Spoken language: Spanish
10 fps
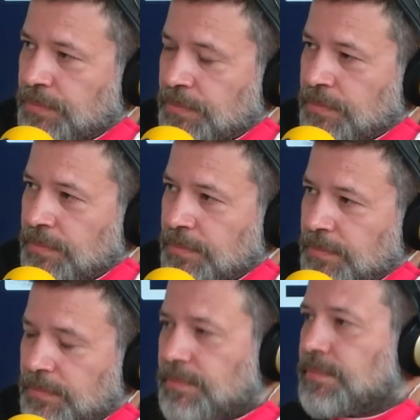
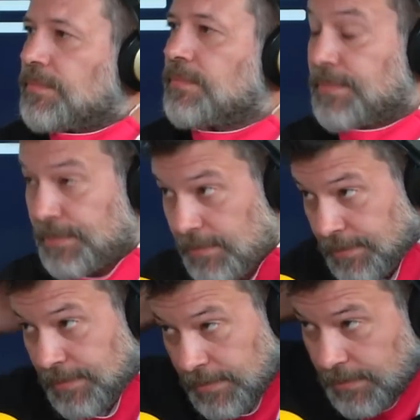Alguien como piensa en la
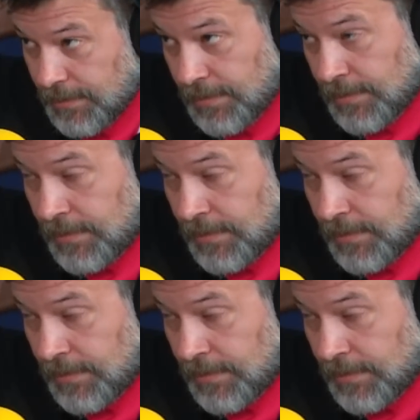pseudociencia,